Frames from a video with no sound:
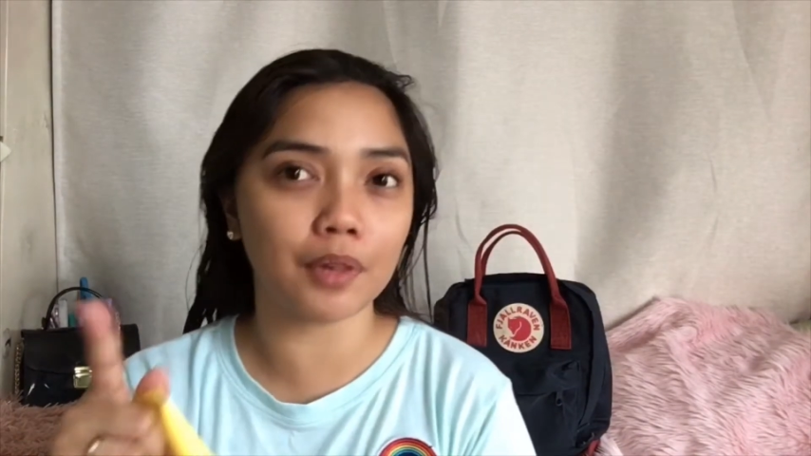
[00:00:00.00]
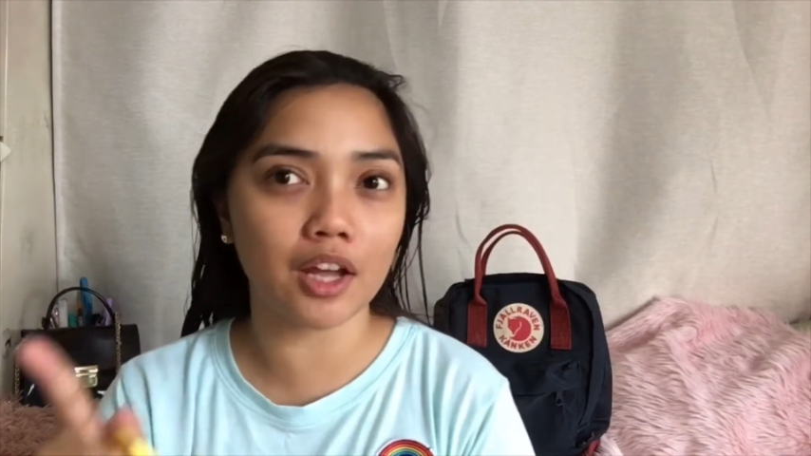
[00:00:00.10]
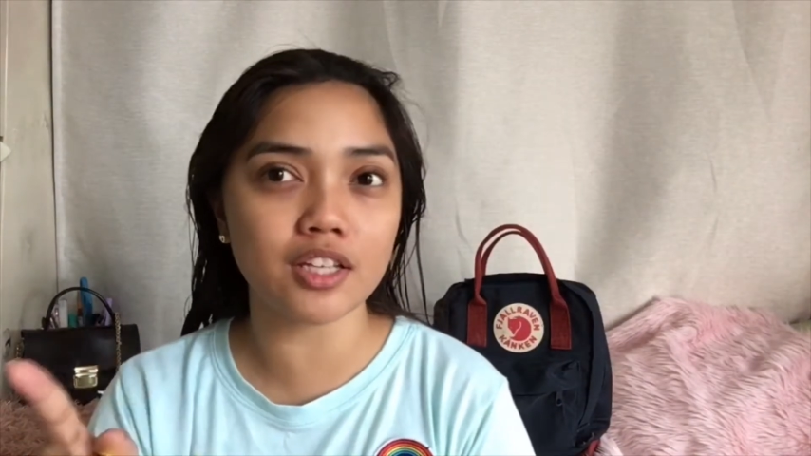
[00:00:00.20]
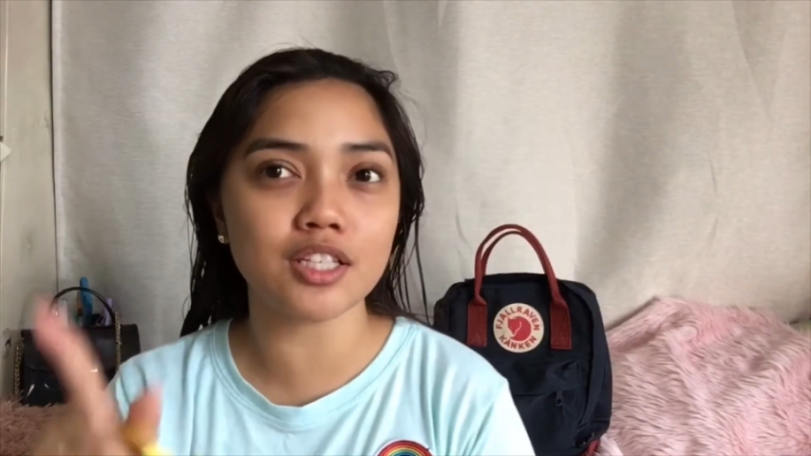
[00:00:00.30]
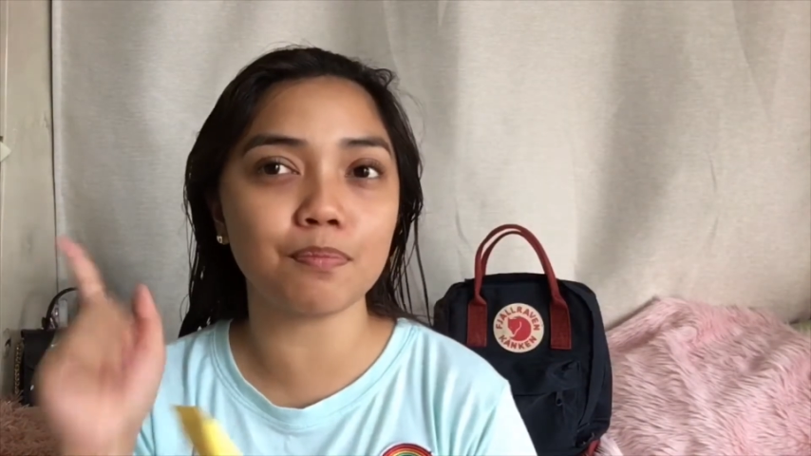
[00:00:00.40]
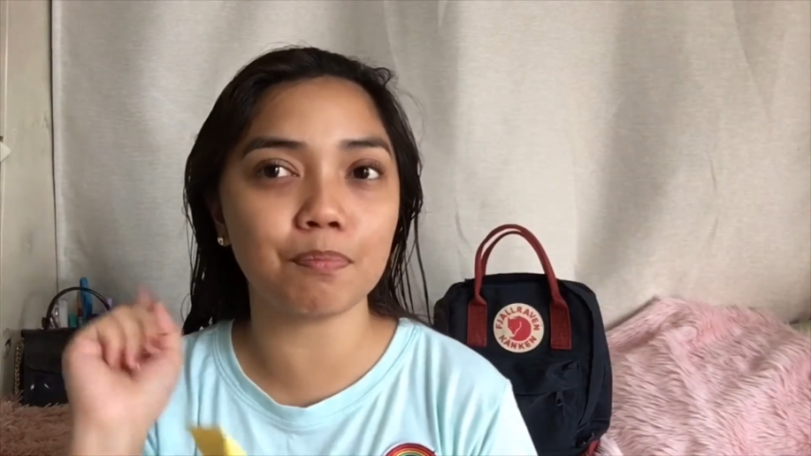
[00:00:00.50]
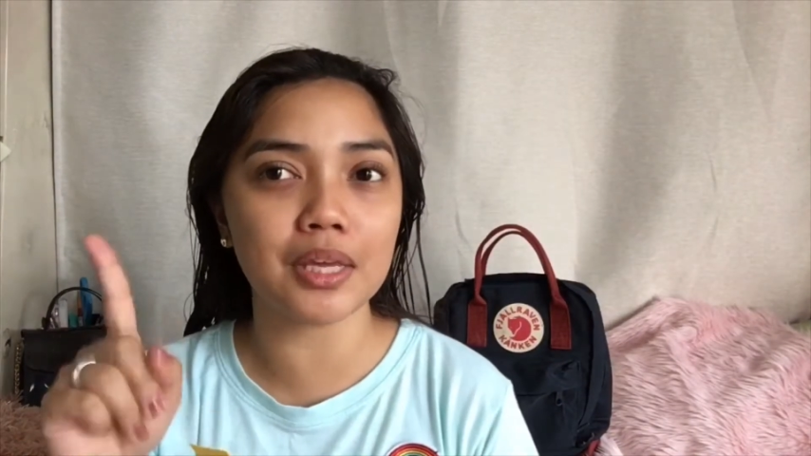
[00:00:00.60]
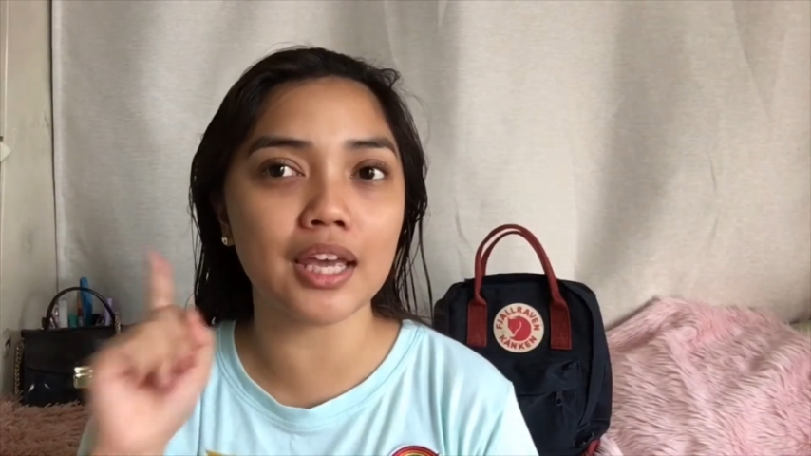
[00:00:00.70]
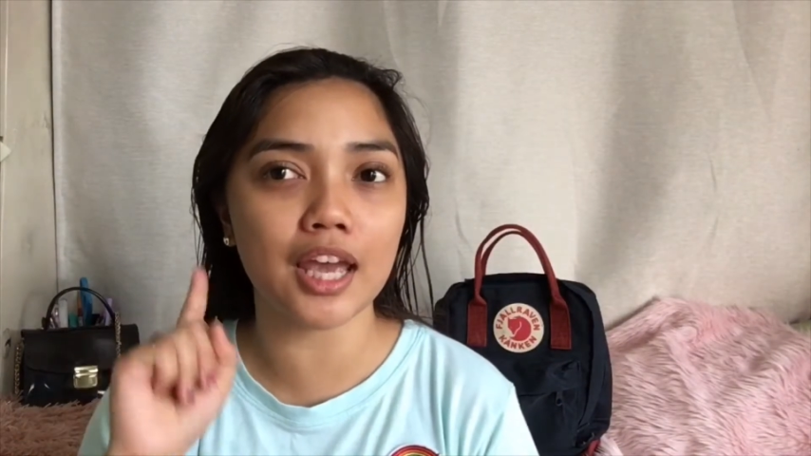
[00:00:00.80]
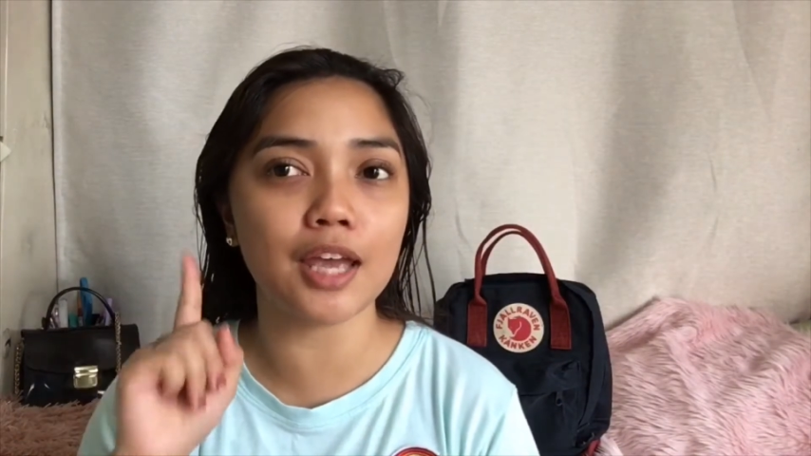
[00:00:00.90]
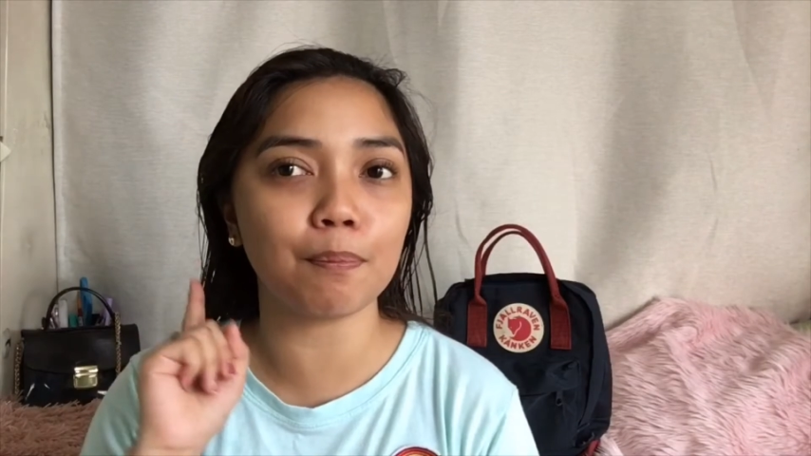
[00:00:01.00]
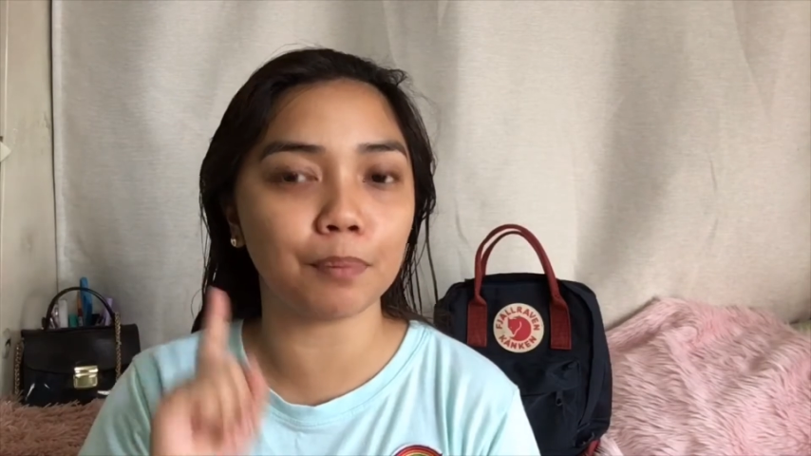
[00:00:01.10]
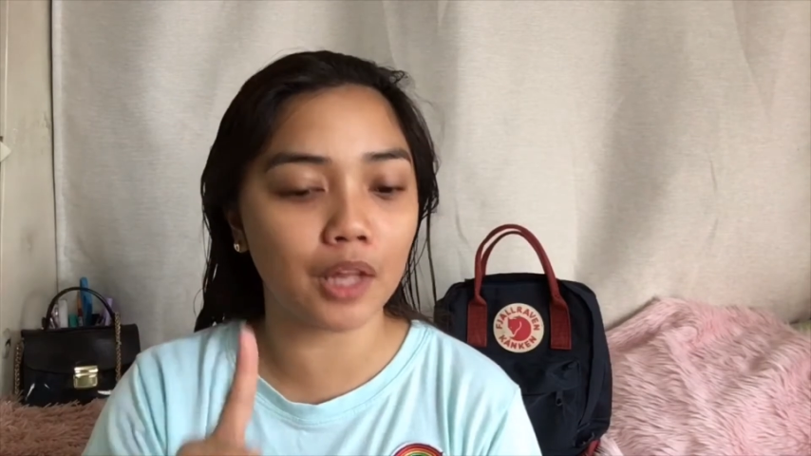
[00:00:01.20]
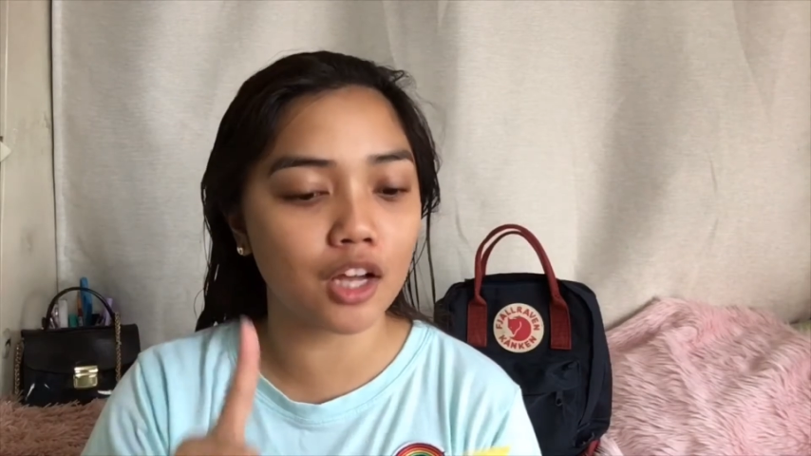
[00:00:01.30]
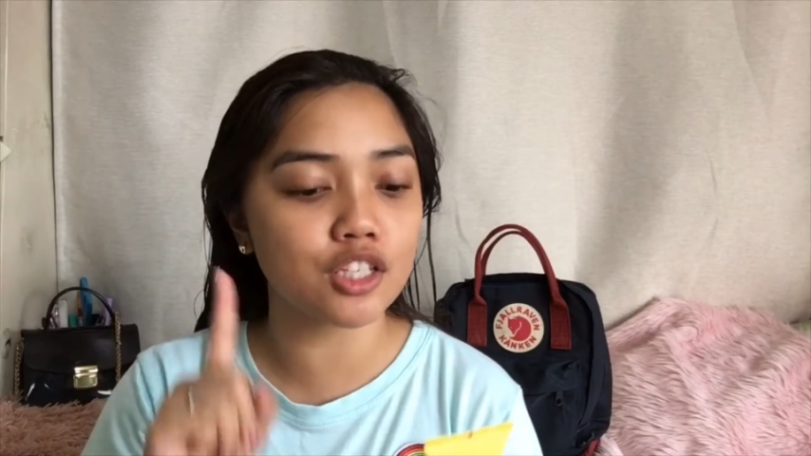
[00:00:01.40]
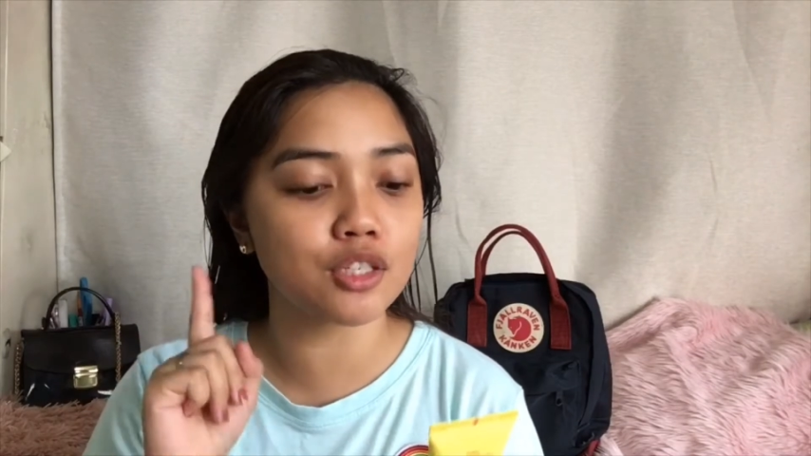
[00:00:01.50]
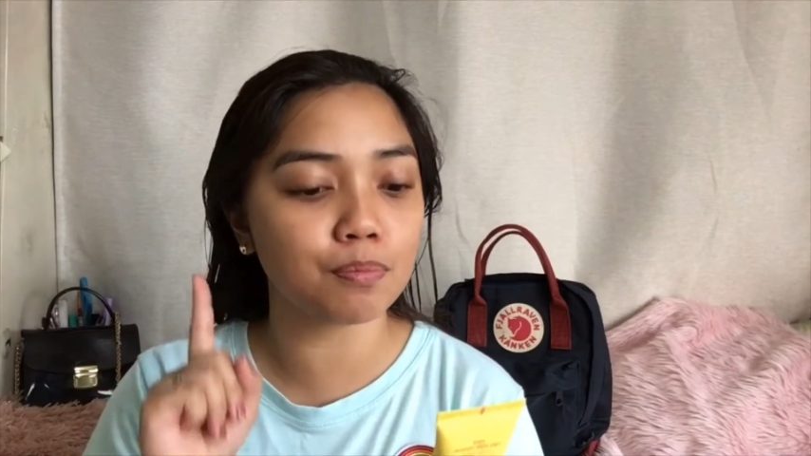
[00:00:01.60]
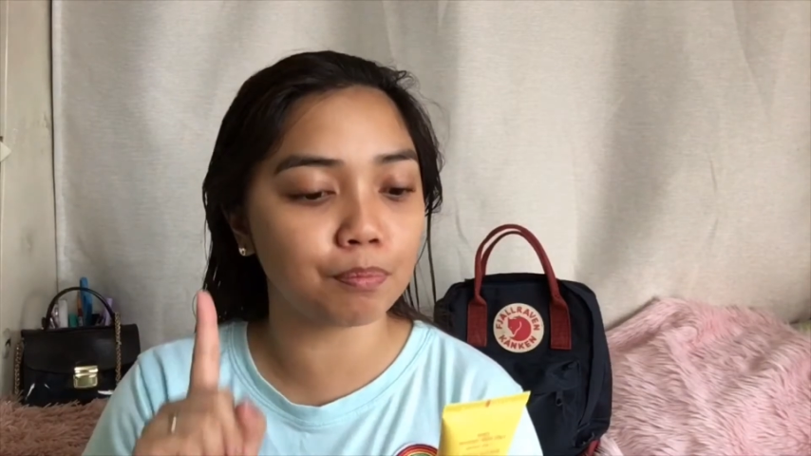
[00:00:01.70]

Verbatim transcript: plus, PA+, plus,